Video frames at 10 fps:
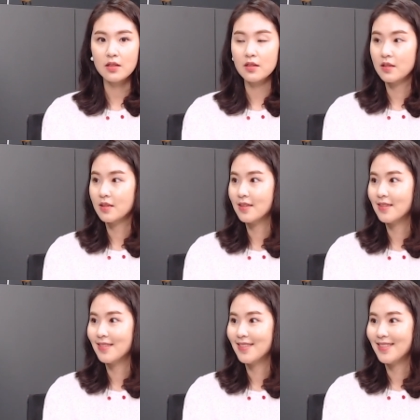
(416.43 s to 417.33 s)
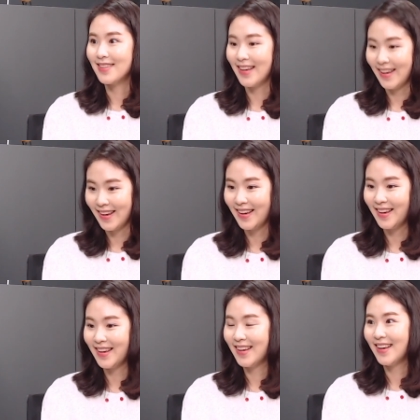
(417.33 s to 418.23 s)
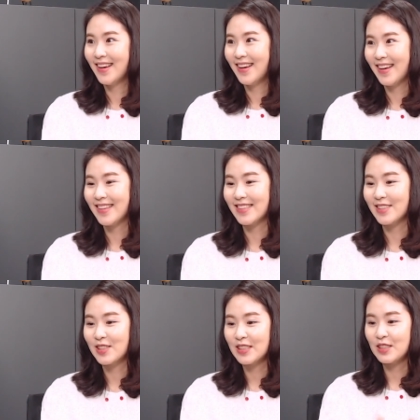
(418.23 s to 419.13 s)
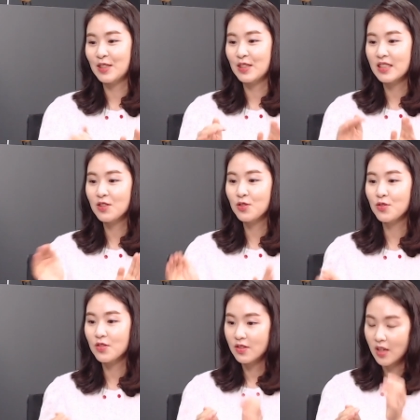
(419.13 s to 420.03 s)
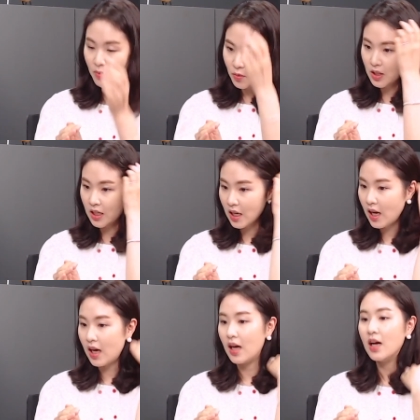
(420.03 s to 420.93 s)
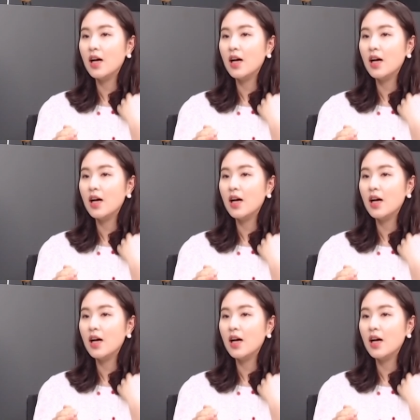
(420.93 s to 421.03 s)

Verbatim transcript: 고시원까지? 네. 이제 그 신축을 해보니까